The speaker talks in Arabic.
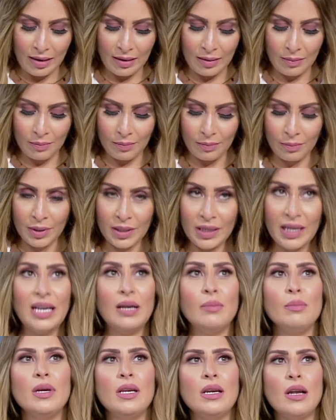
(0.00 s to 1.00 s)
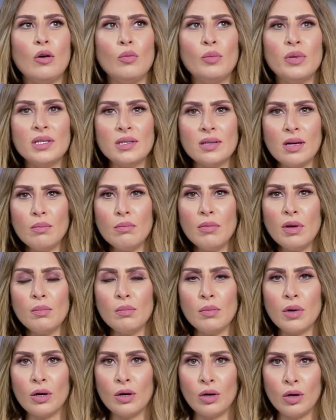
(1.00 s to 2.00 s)
آه، بتعمل او
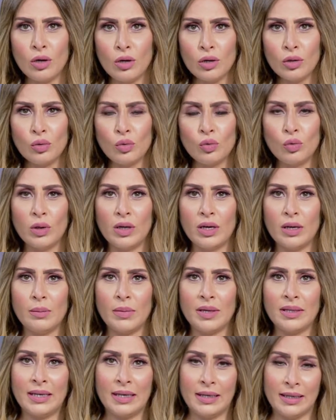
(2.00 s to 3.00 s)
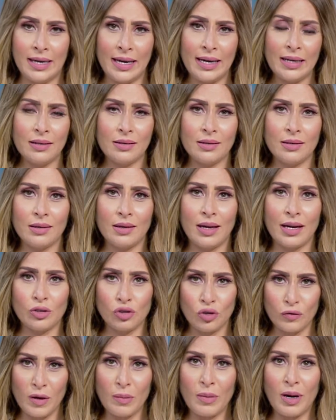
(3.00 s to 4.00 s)
بتصمم مجات وميداليات
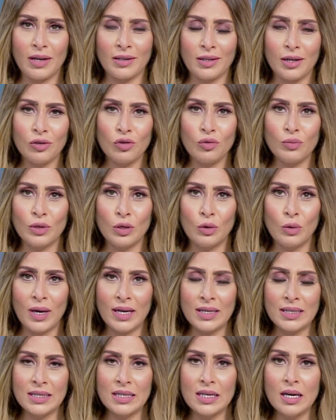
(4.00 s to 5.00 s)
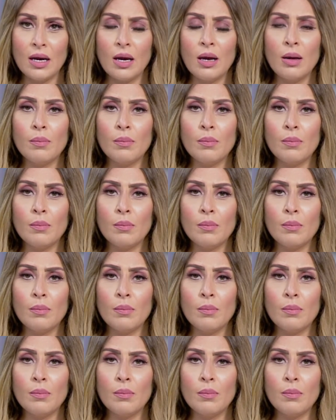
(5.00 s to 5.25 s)
هنشوفها مع حضراتكم دلوقتي